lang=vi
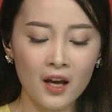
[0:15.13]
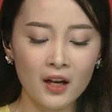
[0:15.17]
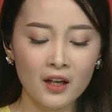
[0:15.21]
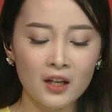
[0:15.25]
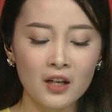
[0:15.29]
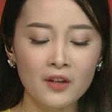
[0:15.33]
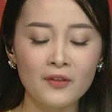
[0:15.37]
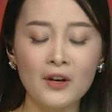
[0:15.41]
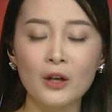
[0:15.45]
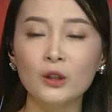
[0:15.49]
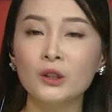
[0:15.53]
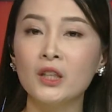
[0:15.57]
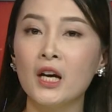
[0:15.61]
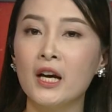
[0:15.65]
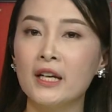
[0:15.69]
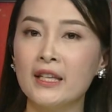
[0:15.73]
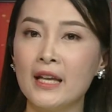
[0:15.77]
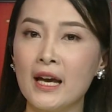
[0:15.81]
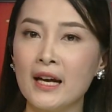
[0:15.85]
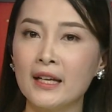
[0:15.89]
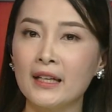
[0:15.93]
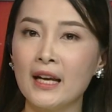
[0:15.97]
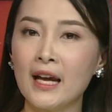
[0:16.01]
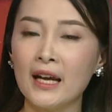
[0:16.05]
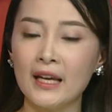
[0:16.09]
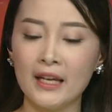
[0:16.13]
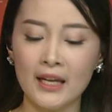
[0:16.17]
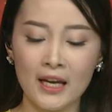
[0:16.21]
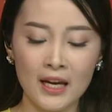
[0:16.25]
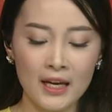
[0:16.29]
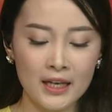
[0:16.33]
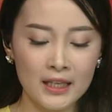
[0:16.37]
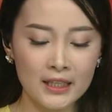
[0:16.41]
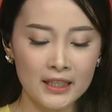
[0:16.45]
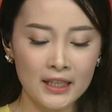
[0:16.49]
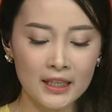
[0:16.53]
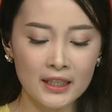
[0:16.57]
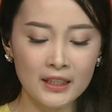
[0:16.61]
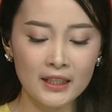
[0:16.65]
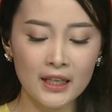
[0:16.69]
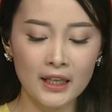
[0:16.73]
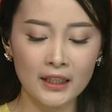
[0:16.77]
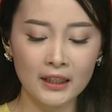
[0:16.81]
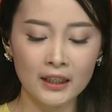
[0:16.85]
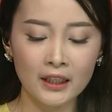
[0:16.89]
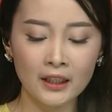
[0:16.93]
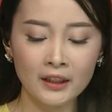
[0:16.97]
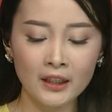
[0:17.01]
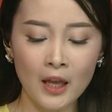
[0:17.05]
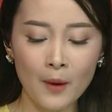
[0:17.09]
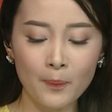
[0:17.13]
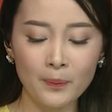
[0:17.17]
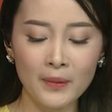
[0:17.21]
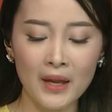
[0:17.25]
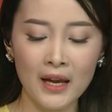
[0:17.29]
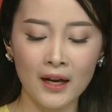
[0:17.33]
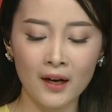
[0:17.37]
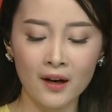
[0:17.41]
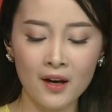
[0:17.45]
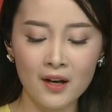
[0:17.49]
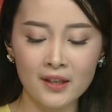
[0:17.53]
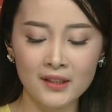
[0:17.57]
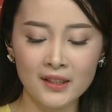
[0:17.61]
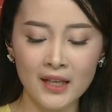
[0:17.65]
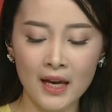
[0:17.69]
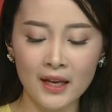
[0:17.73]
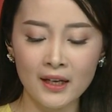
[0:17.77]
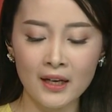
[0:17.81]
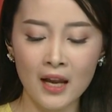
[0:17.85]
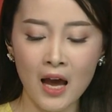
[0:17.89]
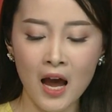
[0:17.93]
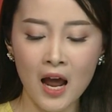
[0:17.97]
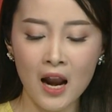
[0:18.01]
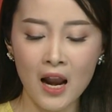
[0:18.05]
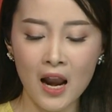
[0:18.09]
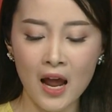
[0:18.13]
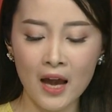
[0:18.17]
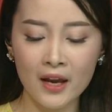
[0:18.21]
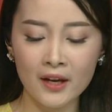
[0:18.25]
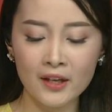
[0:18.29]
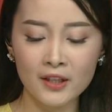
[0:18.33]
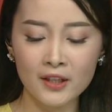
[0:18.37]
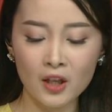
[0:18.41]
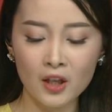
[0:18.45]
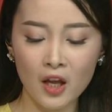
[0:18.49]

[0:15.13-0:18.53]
Cứ vào thời gian này, chiến dịch thắp đèn lơ xanh là